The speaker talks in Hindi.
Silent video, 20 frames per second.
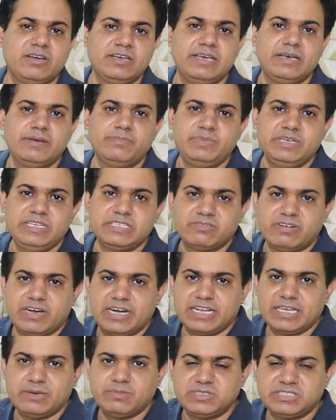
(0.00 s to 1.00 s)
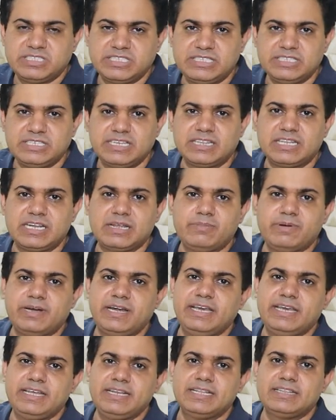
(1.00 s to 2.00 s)
कि बीस वाट की मशीन कितना
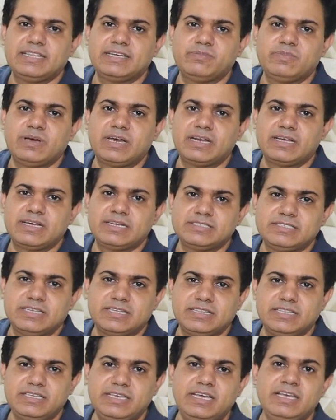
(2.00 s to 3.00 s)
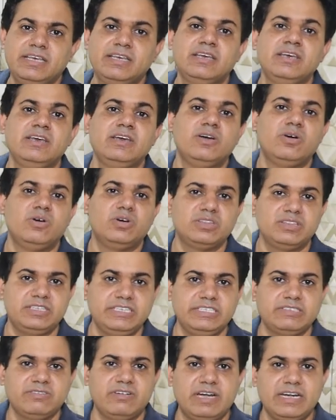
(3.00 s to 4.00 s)
बड़े एरिया तक मार्क कर सकती है और
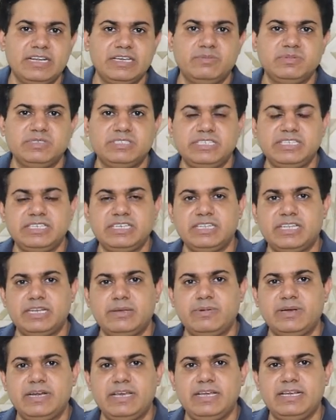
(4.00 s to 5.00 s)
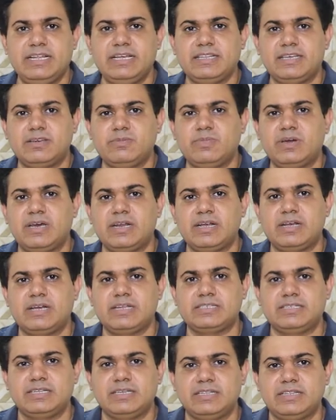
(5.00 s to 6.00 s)
30 वाट की मशीन कितने बड़े एरिया तक मार्क
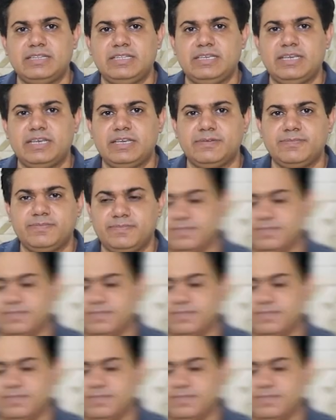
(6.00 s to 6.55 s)
कर सकती है